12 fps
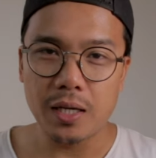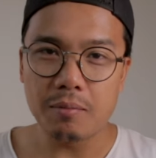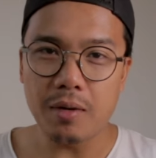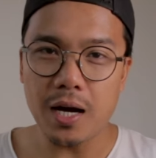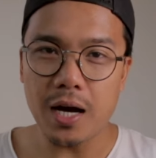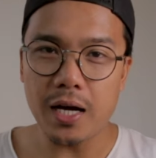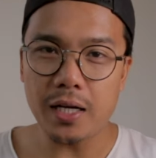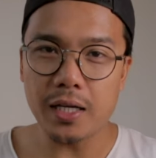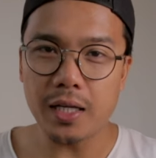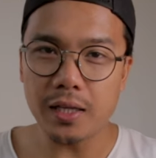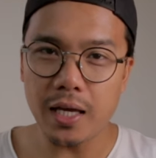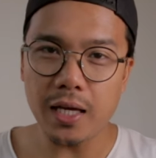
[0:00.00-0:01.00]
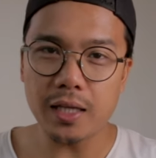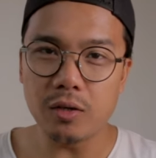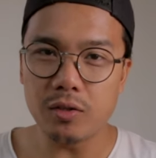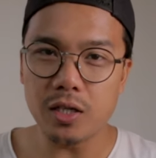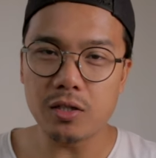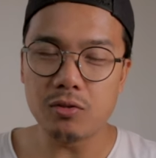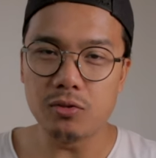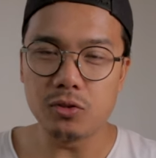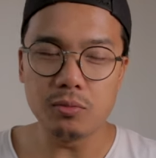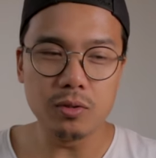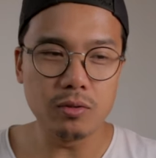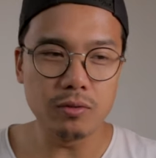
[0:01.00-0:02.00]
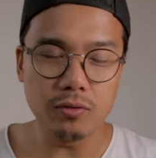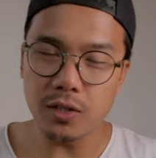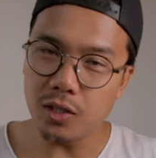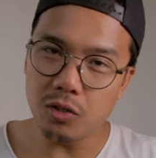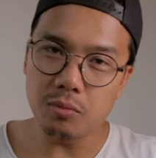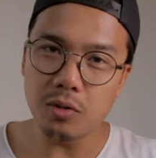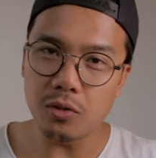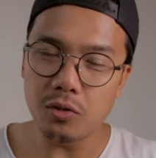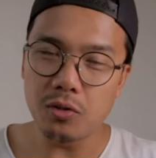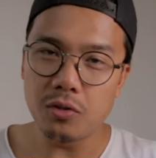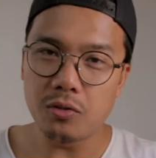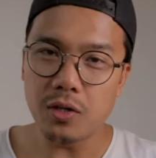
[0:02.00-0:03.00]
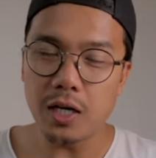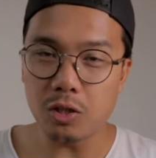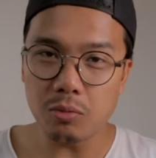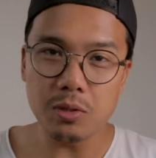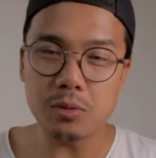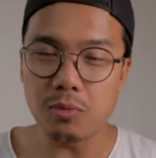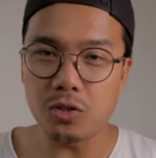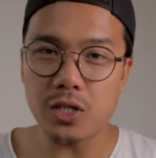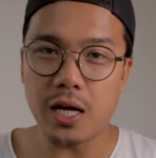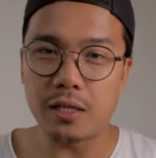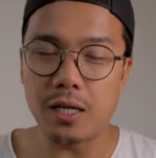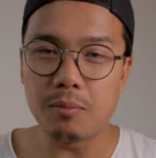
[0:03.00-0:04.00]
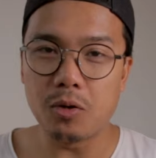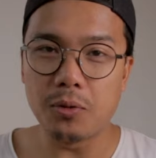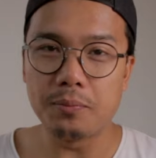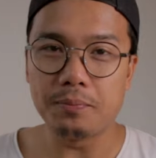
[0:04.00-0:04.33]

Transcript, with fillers: maaaring i-take down ng YouTube yung video mo at yung mismong channel mo.